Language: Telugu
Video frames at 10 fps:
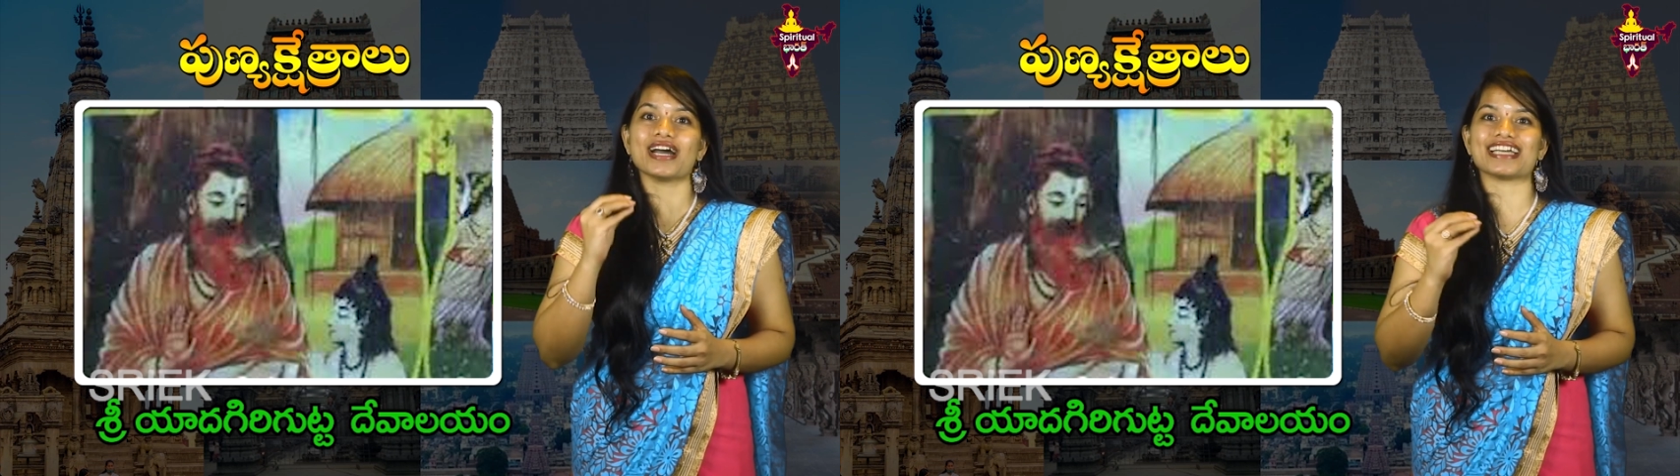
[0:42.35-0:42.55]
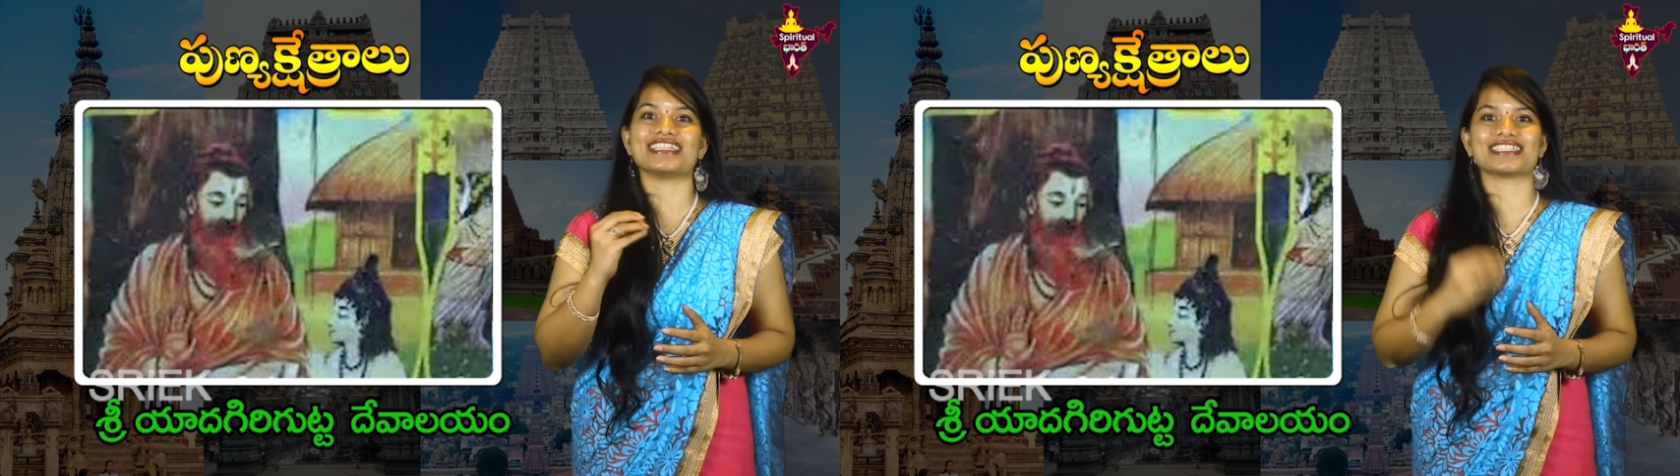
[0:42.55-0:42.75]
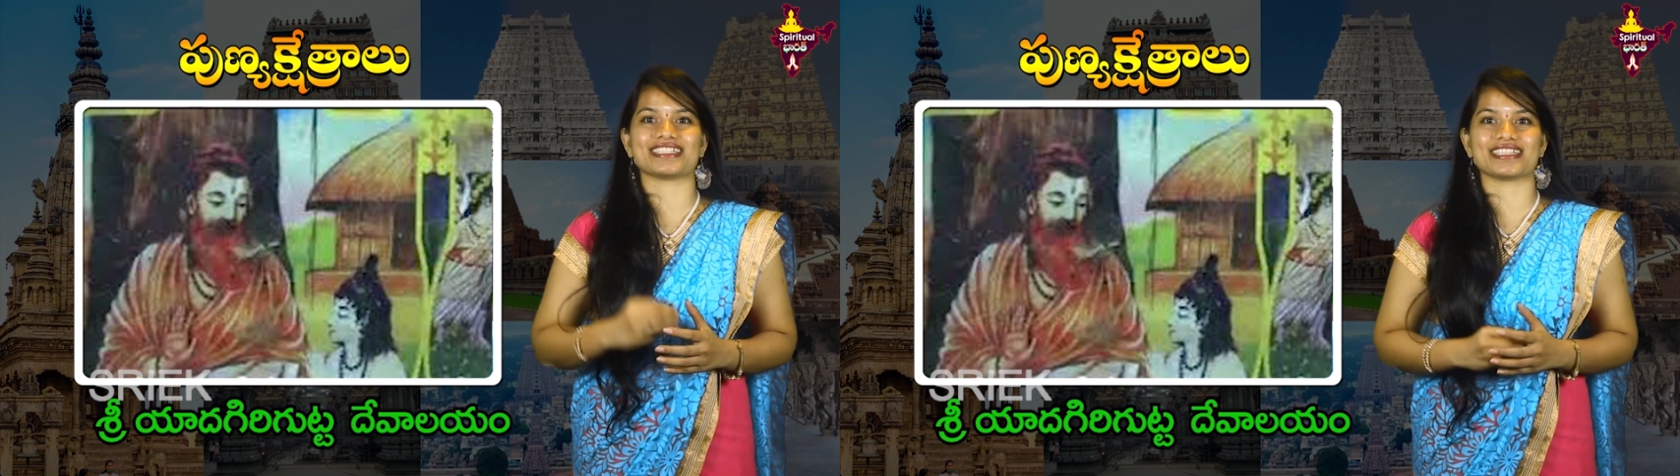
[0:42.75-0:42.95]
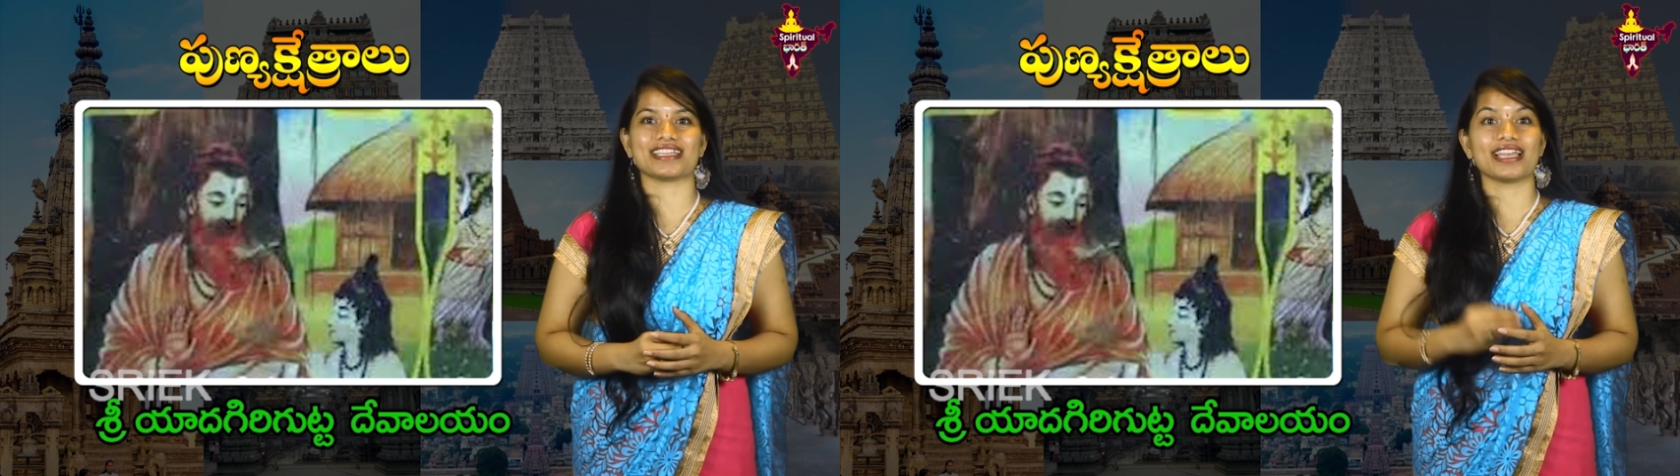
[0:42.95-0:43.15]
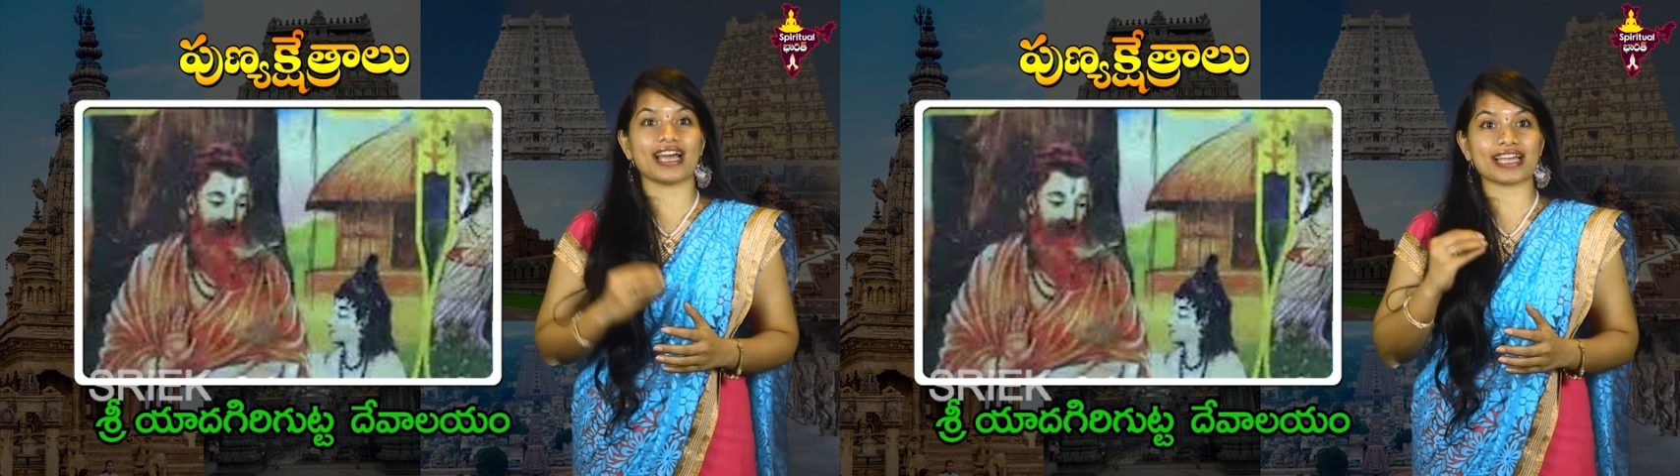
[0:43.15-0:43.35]
హదర్షి
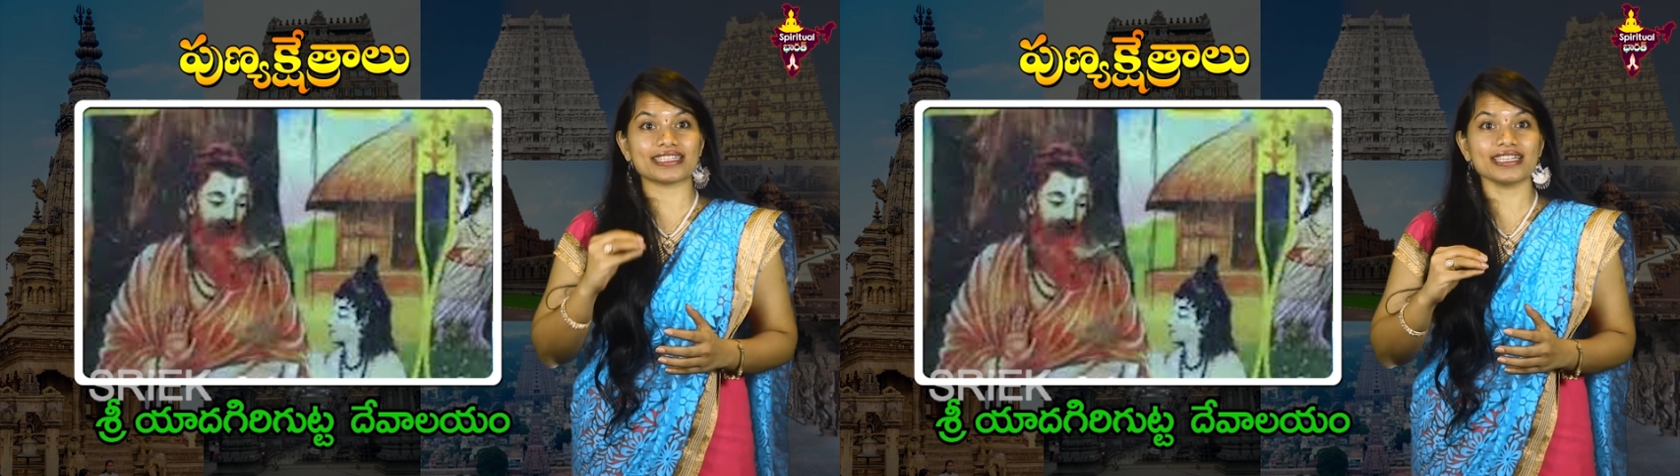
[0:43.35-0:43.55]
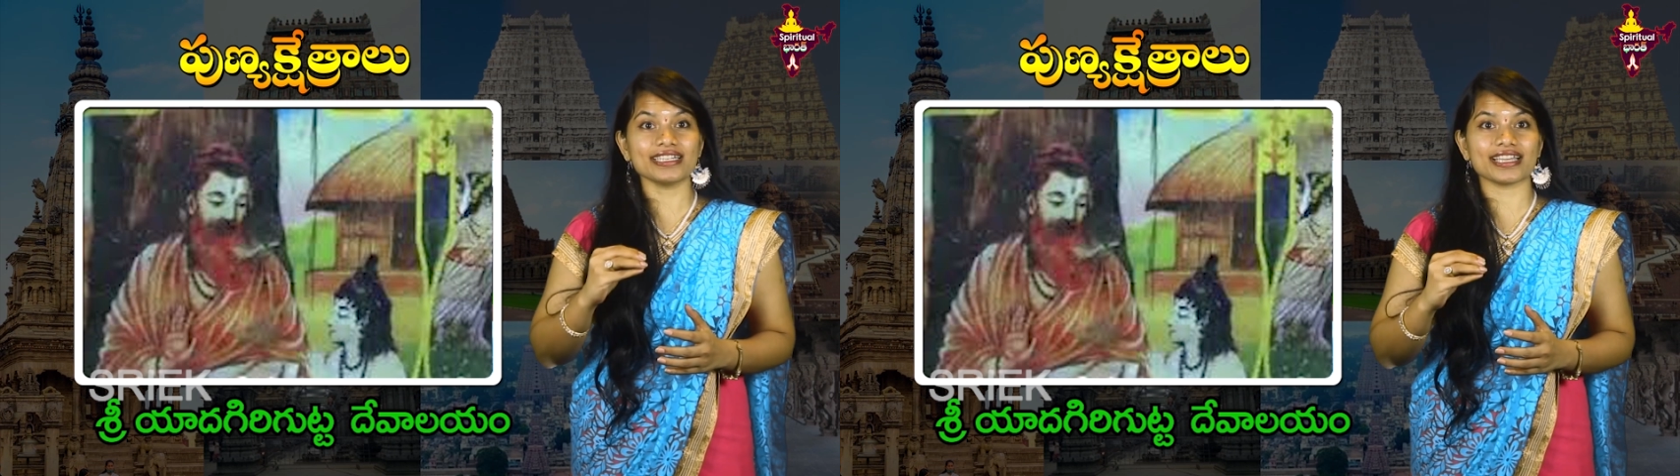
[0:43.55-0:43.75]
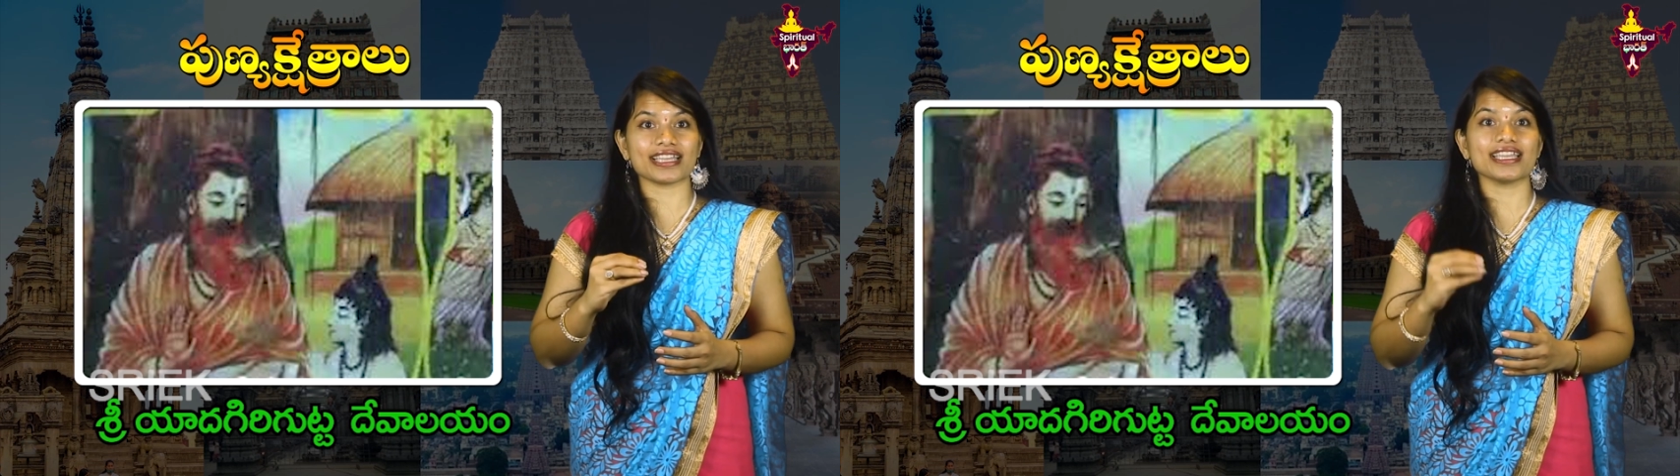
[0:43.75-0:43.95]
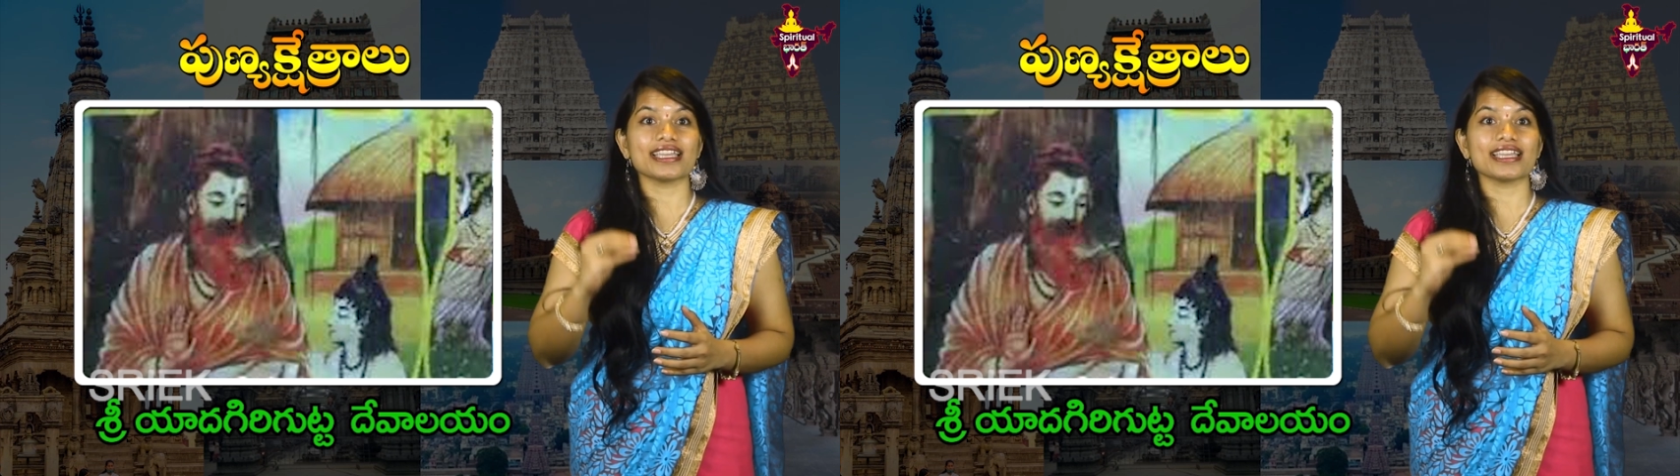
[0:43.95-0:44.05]
అతనినే